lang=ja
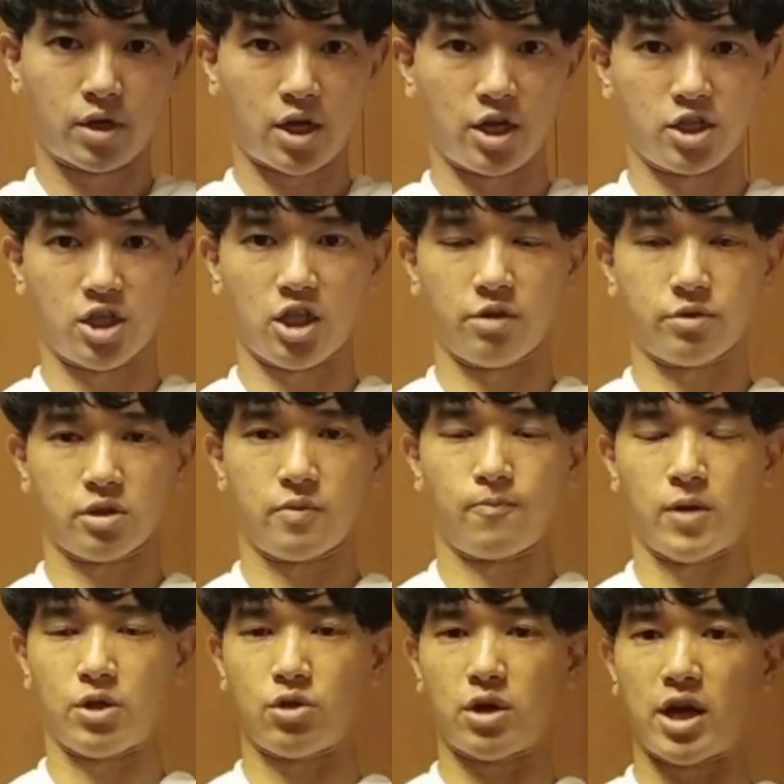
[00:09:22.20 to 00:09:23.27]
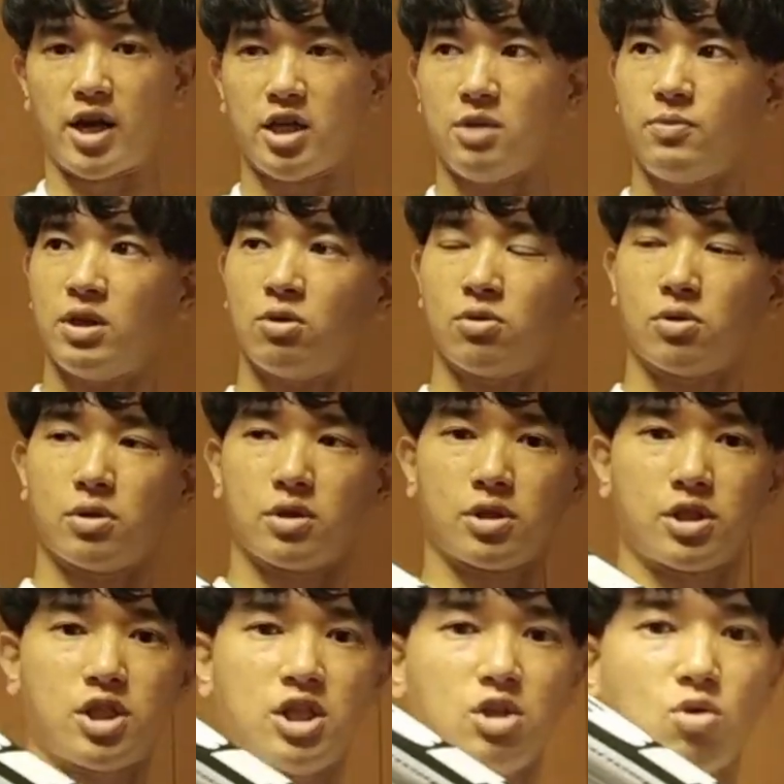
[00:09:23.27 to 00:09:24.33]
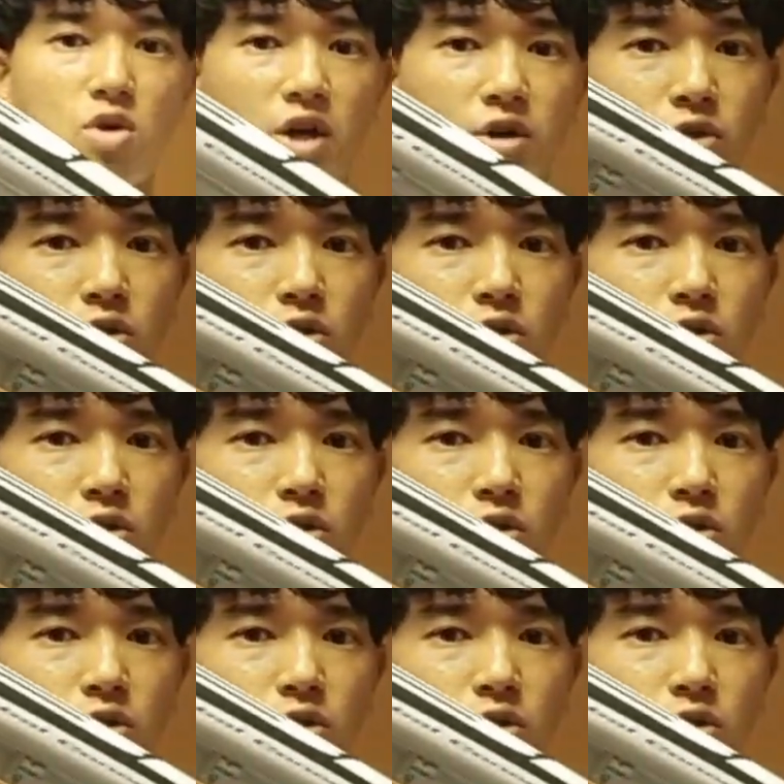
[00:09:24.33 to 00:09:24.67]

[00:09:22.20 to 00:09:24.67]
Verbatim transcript: 感じになってますあのアニメの資料がある